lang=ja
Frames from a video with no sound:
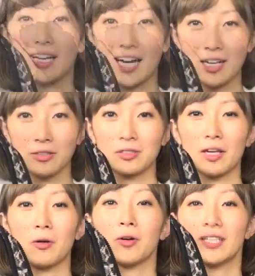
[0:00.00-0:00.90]
軽く
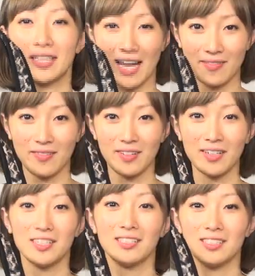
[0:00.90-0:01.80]
て大きな
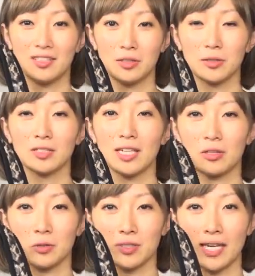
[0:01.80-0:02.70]
実用性
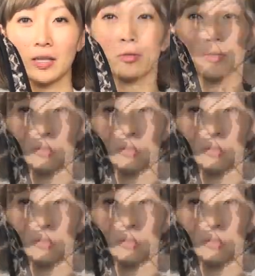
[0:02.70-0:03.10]
とおしゃれ度を